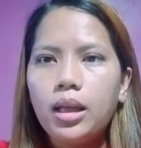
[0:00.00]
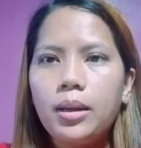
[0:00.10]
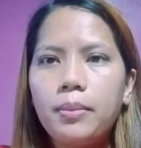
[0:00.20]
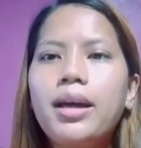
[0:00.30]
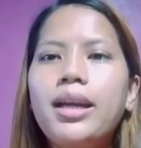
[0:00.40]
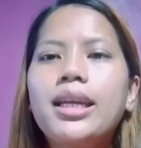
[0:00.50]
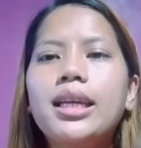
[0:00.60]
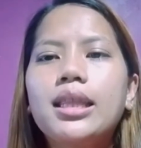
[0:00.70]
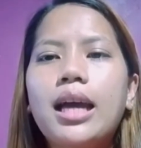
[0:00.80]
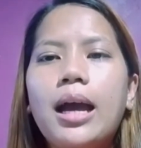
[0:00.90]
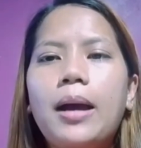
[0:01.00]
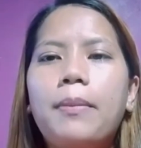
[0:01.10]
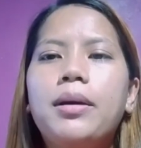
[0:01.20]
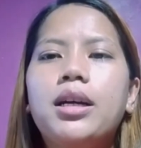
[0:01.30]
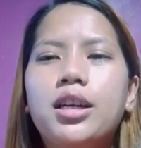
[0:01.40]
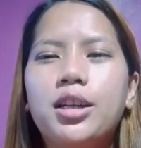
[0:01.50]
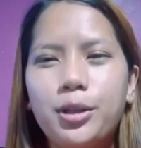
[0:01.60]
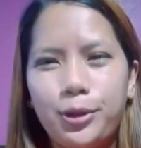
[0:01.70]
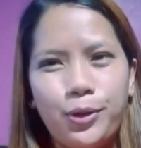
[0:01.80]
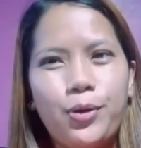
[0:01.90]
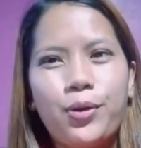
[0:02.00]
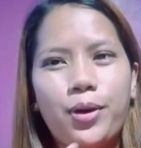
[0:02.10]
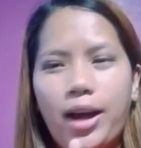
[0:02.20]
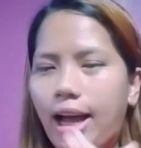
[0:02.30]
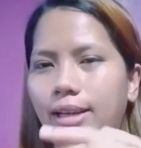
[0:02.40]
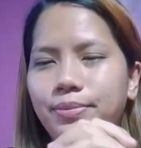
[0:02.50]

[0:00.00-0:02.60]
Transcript: Mari kita berdoa.